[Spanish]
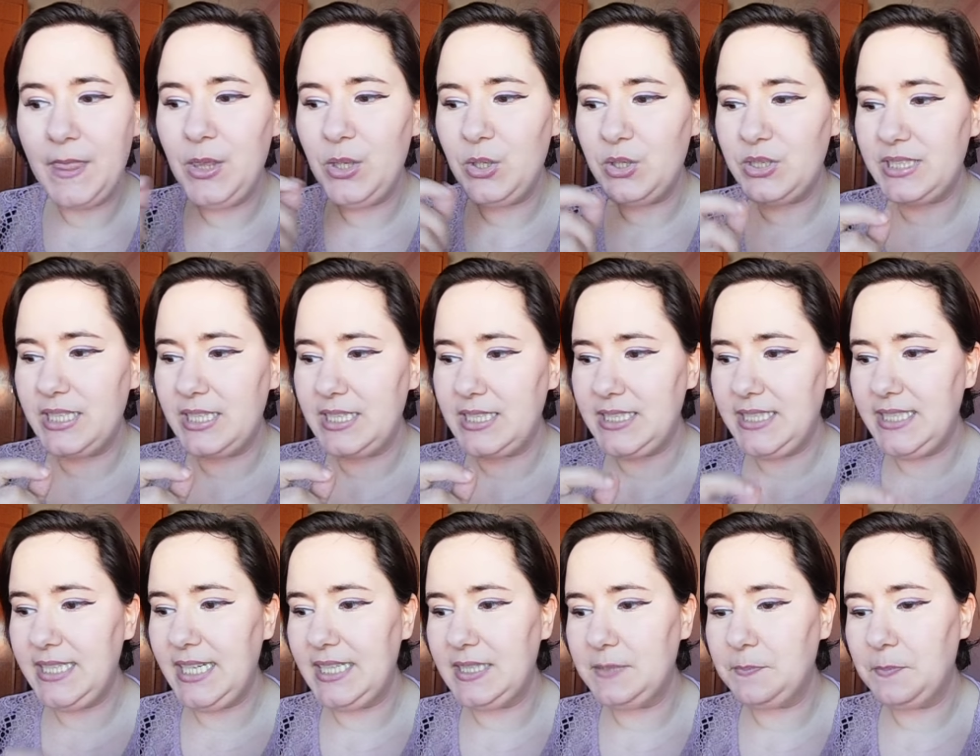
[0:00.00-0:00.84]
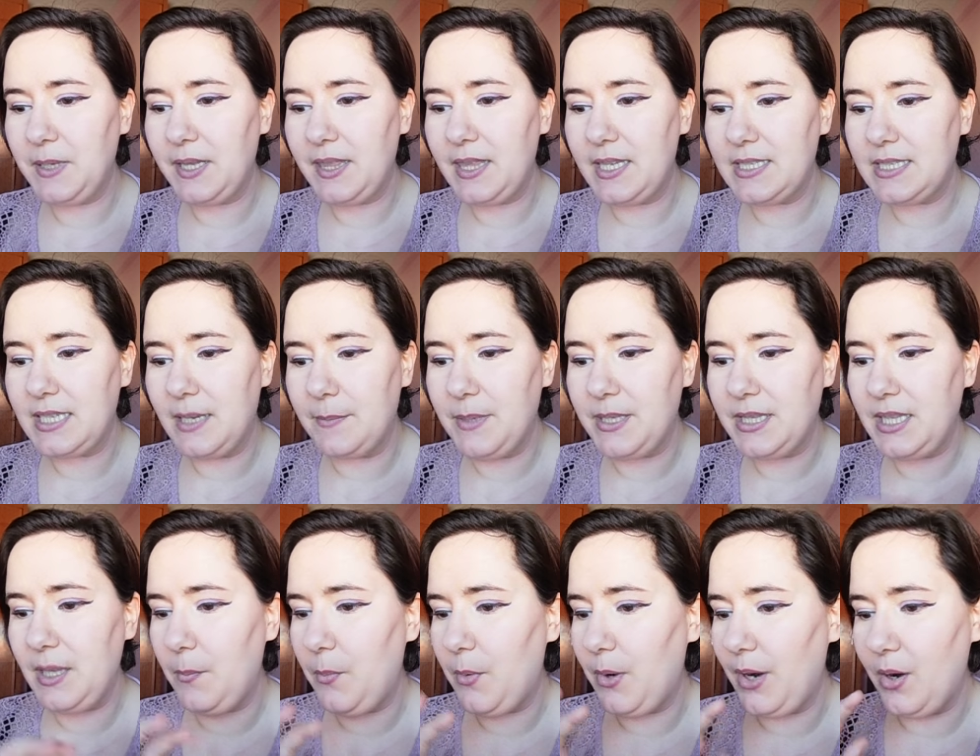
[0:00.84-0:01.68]
No sé si es
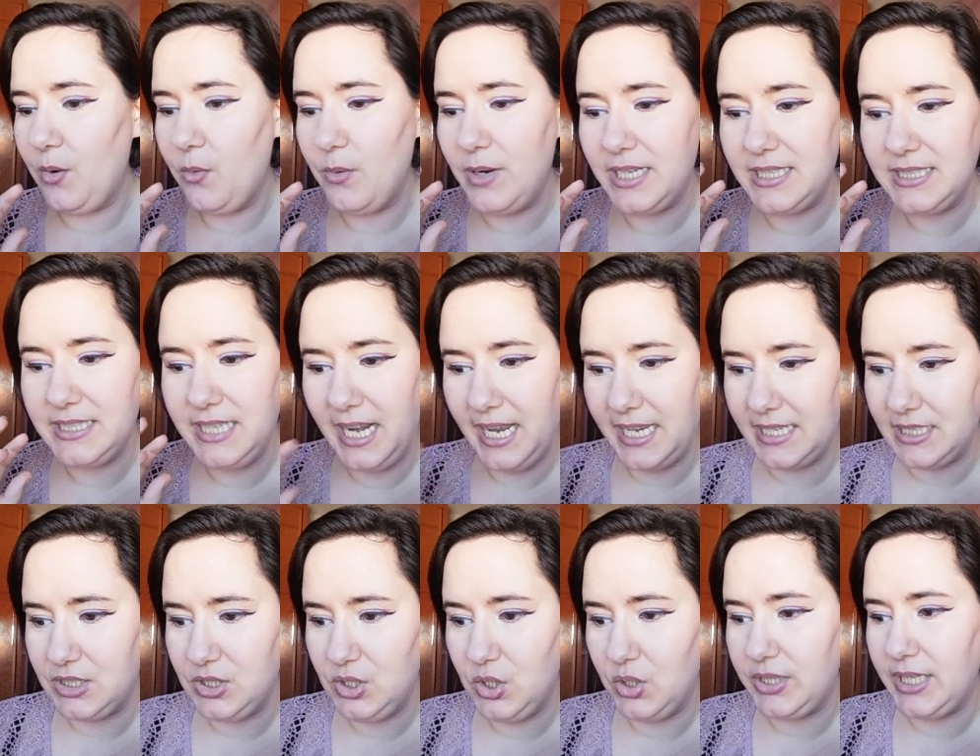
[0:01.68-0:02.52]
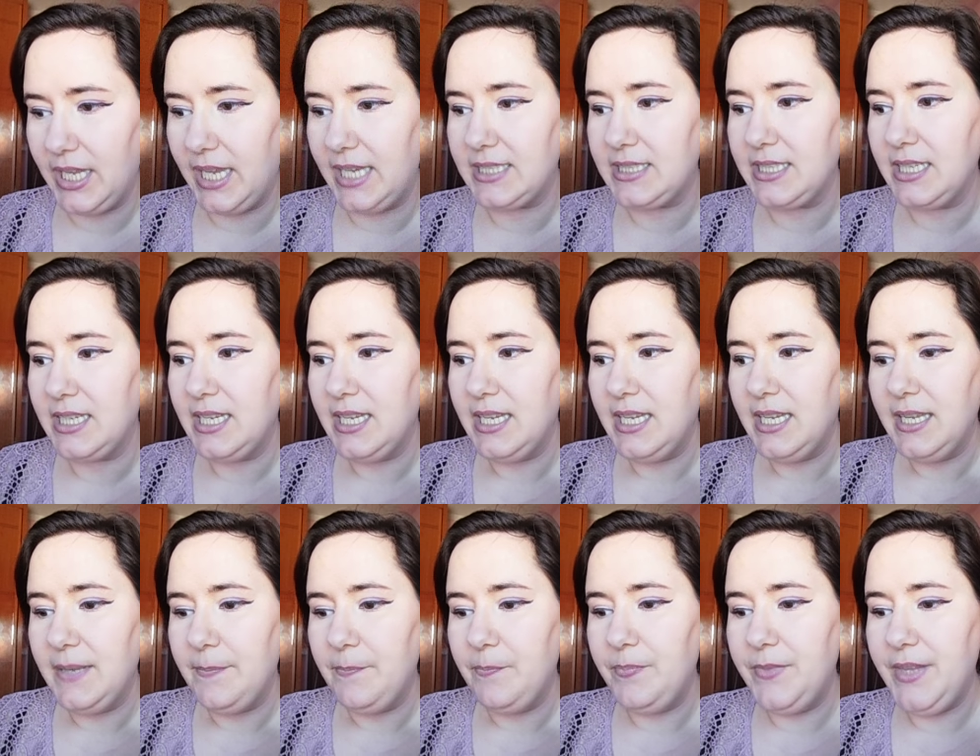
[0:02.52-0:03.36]
precisamente por algunas de las notas
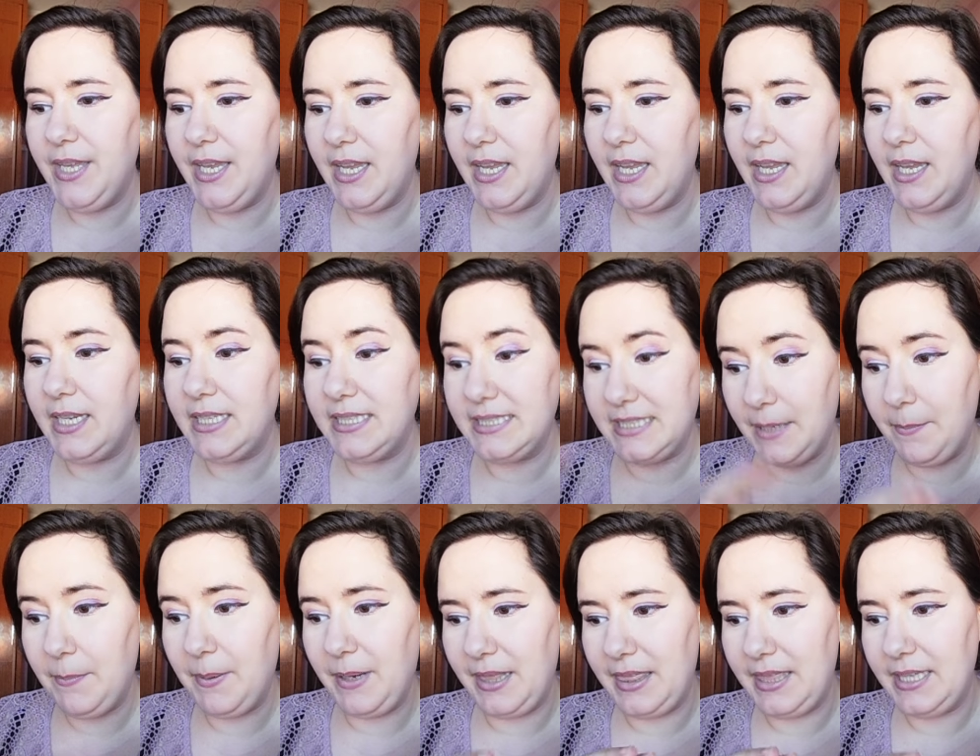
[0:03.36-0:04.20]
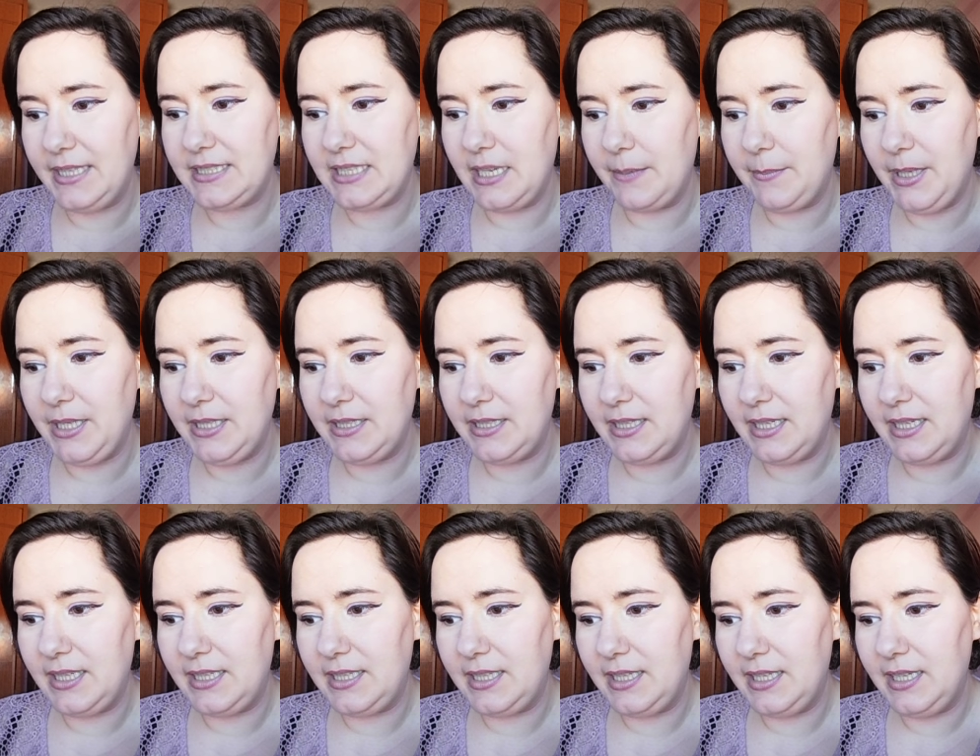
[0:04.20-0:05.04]
de... Es que
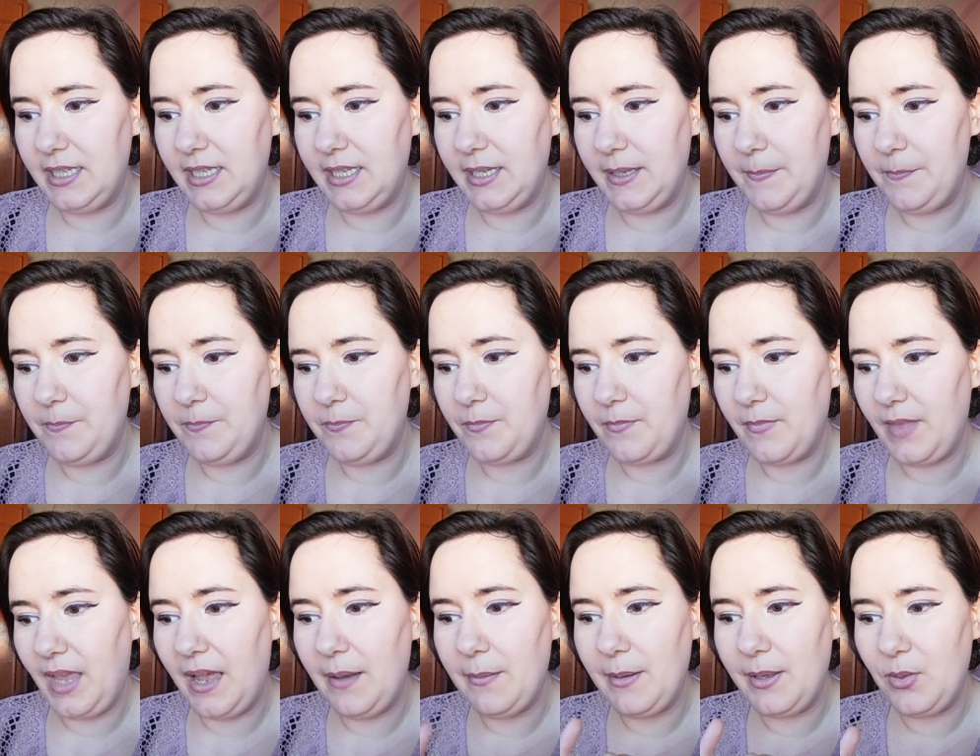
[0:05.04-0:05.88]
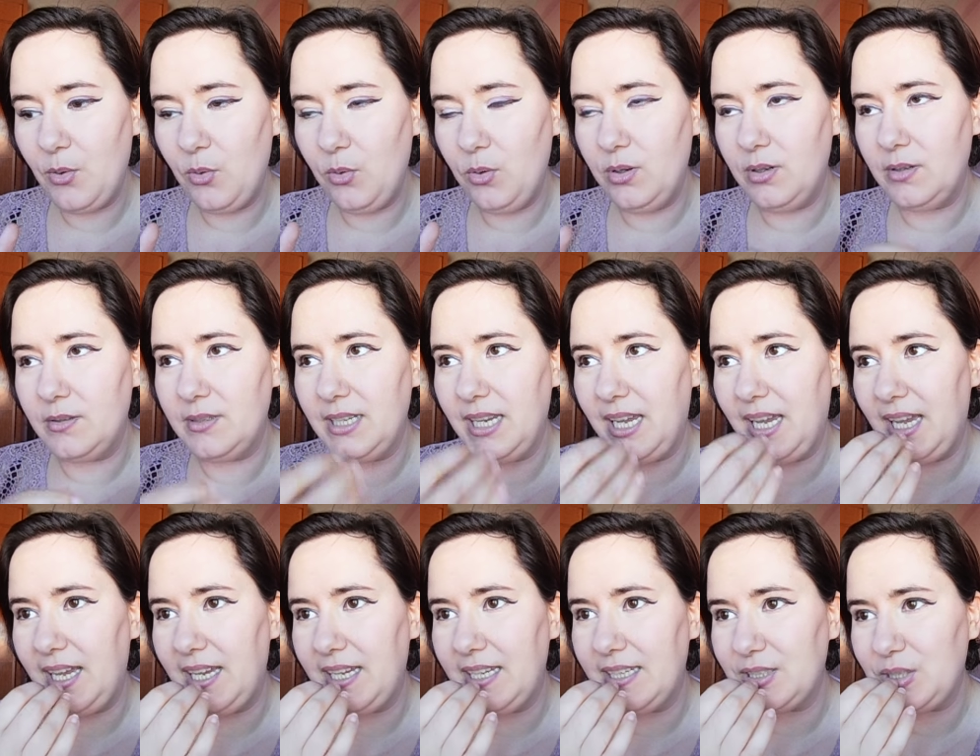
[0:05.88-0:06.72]
precisamente tiene abedul,
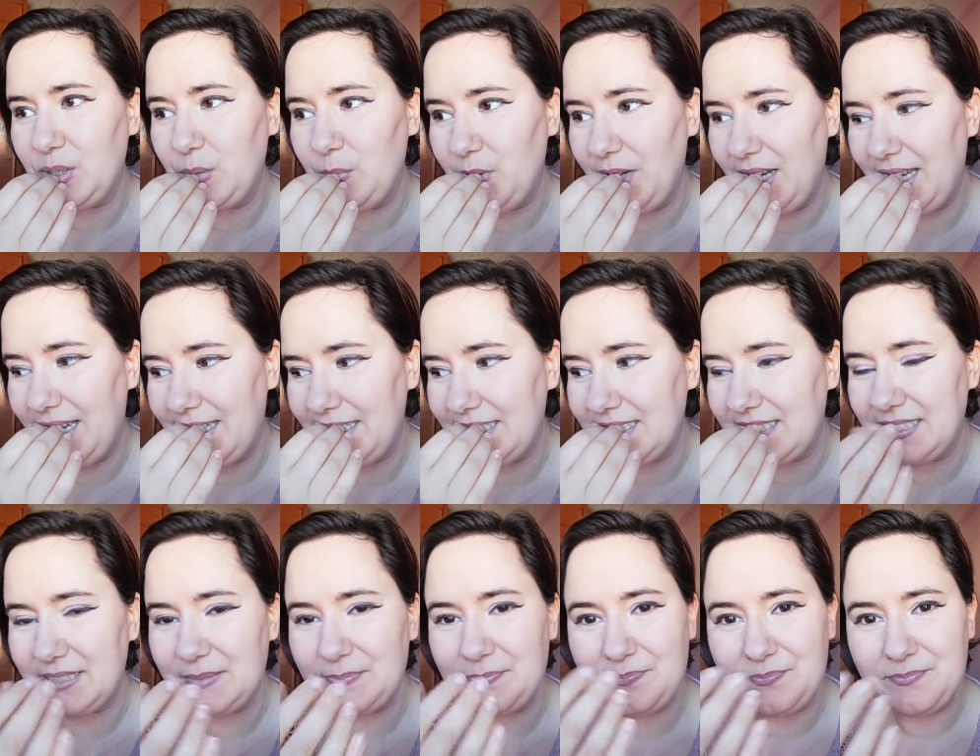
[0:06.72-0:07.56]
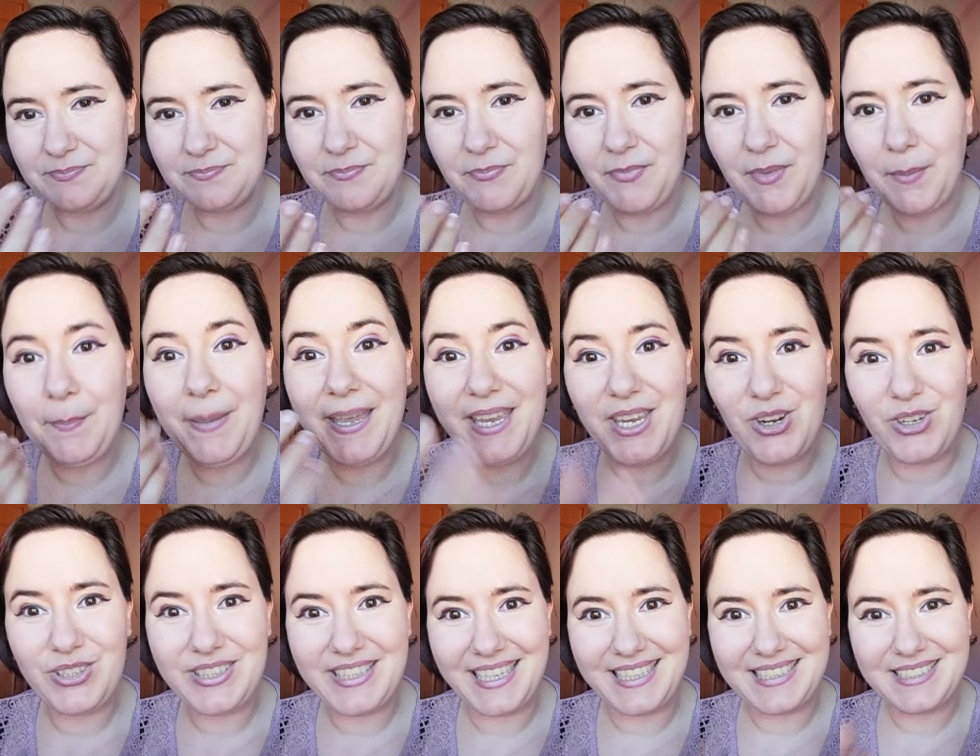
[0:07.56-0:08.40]
la, como las...
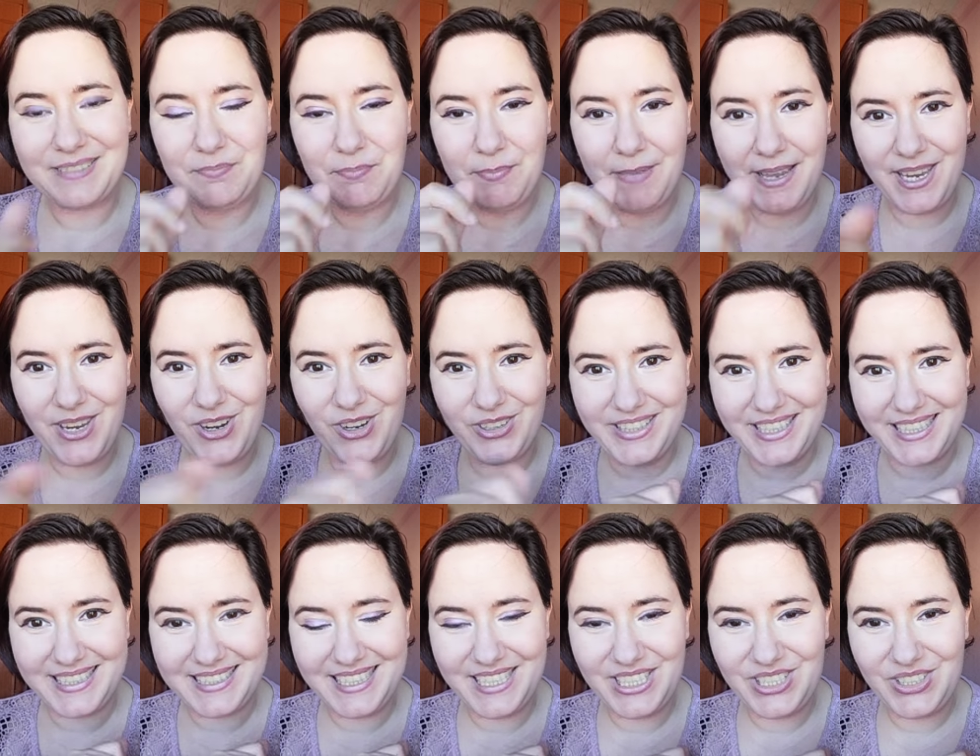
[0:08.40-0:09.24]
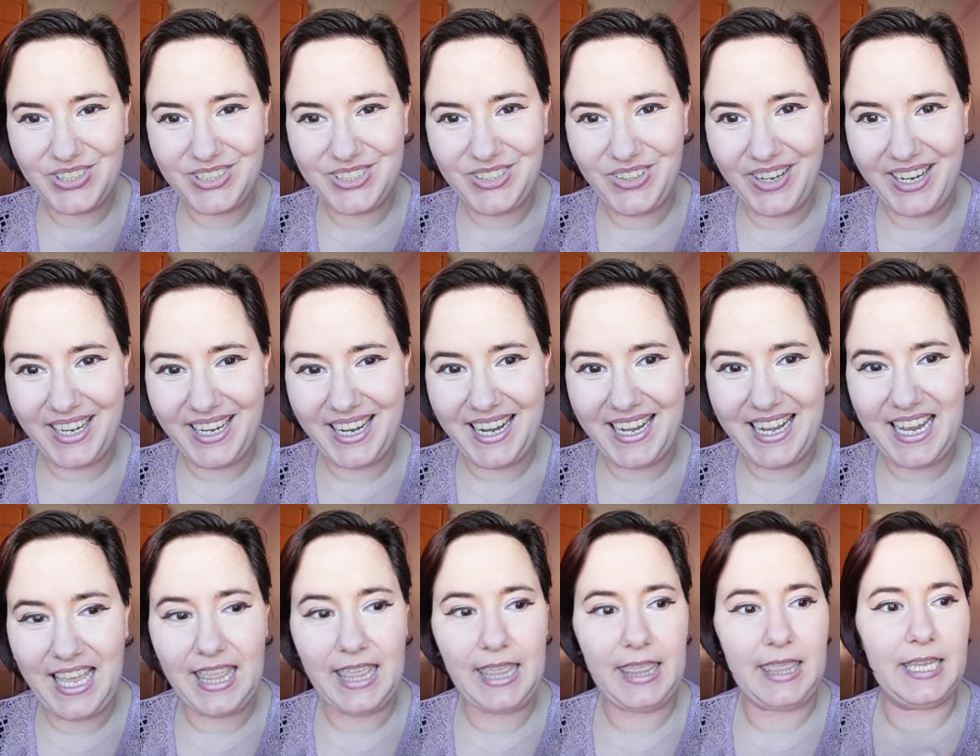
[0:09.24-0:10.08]
Bellotas, bellotas, eso es lo que
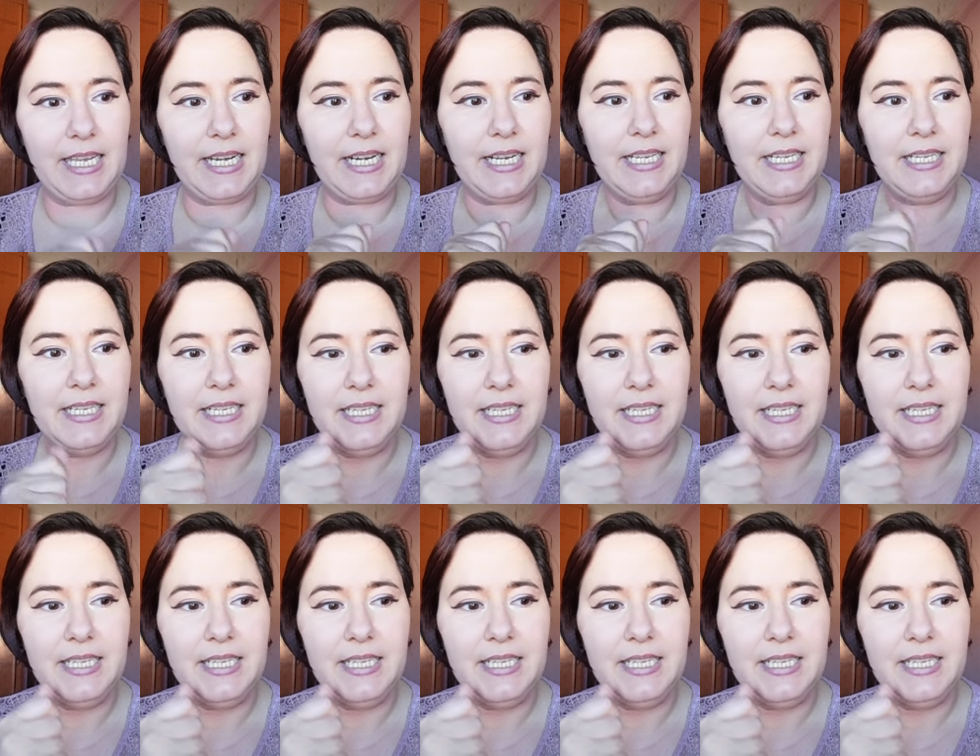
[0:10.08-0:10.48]
quería decir.